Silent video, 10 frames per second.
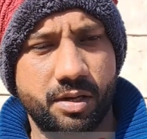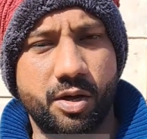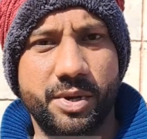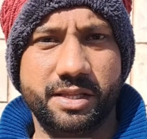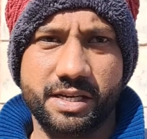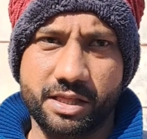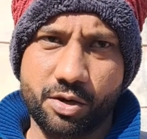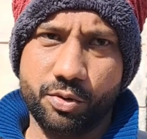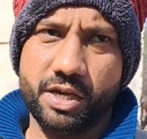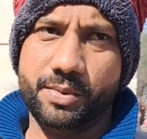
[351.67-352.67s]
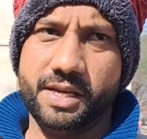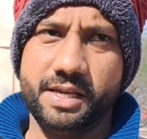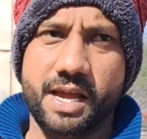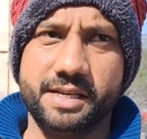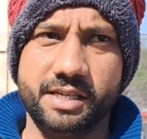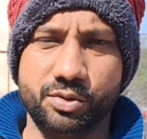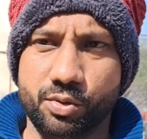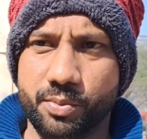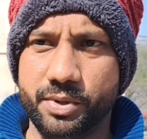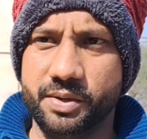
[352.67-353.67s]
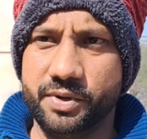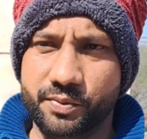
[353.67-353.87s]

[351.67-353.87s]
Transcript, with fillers: और मैं तो चाहता हूँ कि भी ऐसे जो अपनी